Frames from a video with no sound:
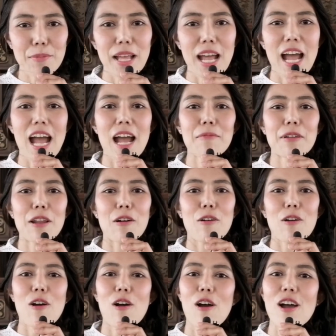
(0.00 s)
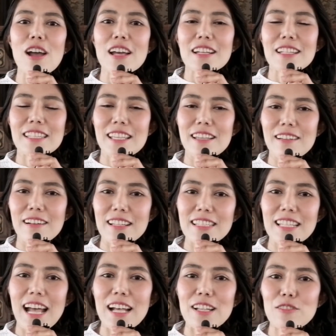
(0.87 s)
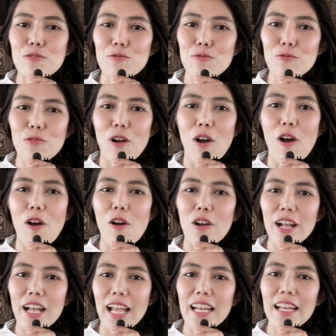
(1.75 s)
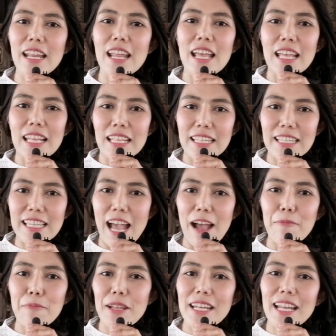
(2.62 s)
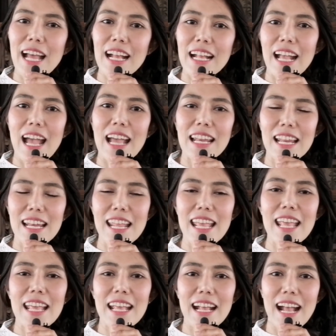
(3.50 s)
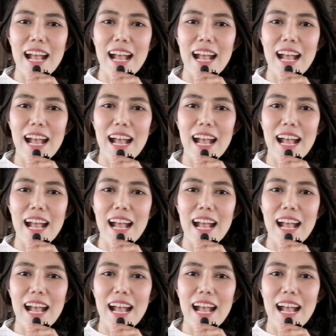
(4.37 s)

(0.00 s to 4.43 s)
ประทามแล้วก็เจรจาสู่ขอกันอย่างเป็นทางการนั่นเอง